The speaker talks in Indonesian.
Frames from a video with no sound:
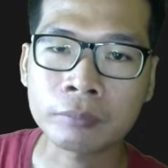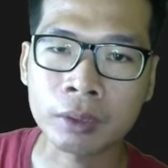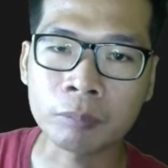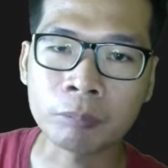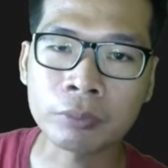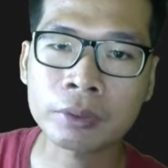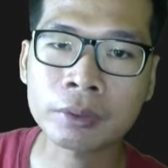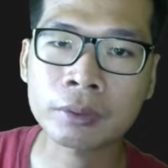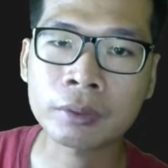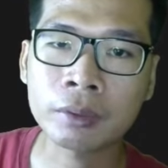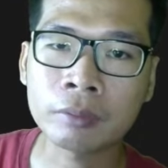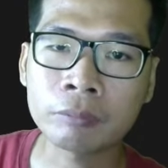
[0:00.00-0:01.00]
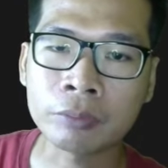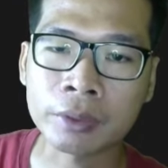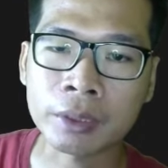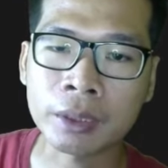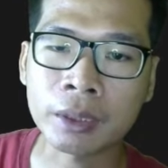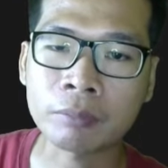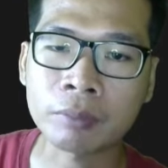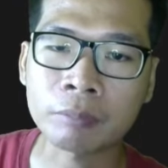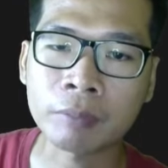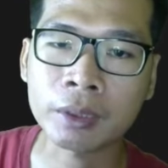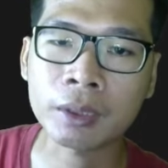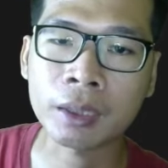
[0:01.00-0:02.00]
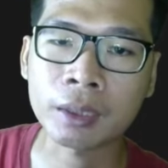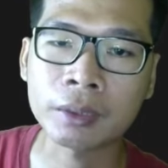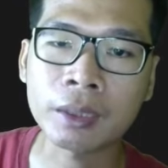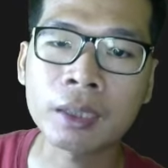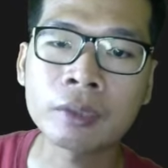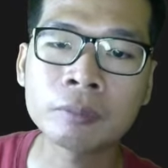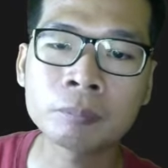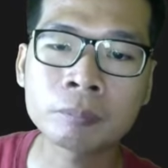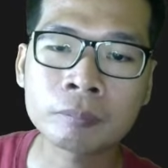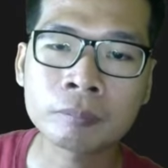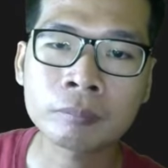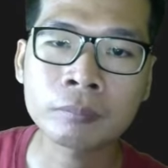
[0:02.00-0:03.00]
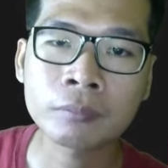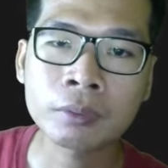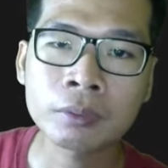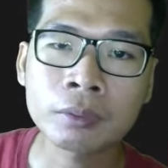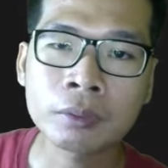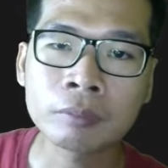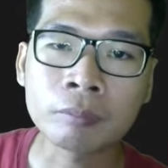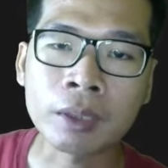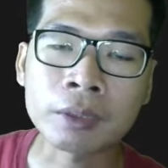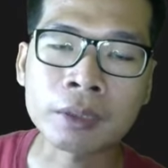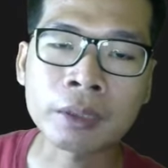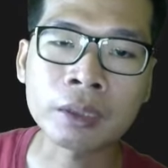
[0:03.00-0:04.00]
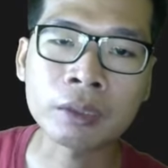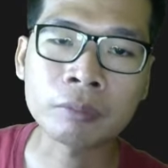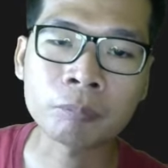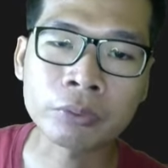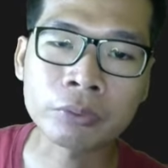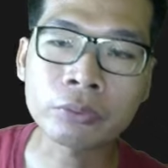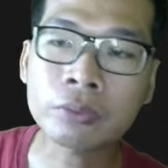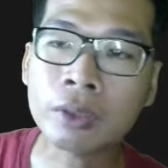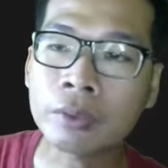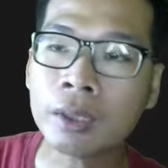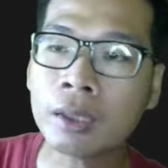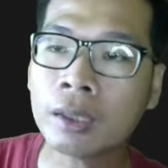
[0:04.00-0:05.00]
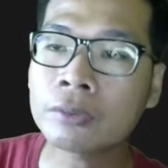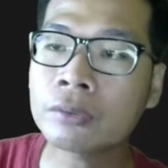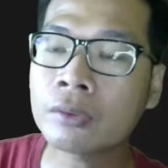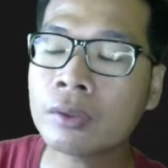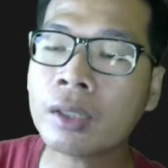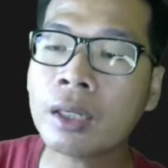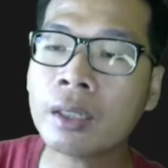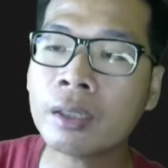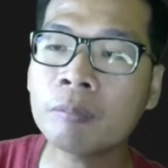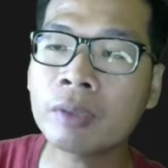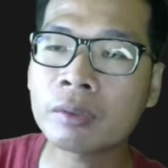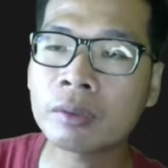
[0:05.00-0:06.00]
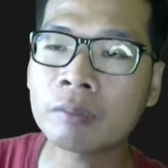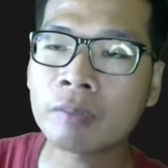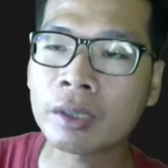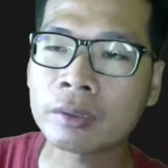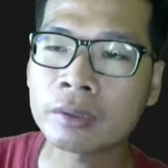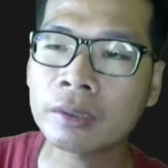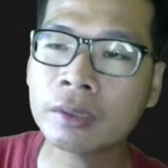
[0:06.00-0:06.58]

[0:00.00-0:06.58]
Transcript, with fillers: repost punya saya teman-temannya nah ini dia pada saat yang repost tuh taunya langsung ngelok ALB teman-teman saya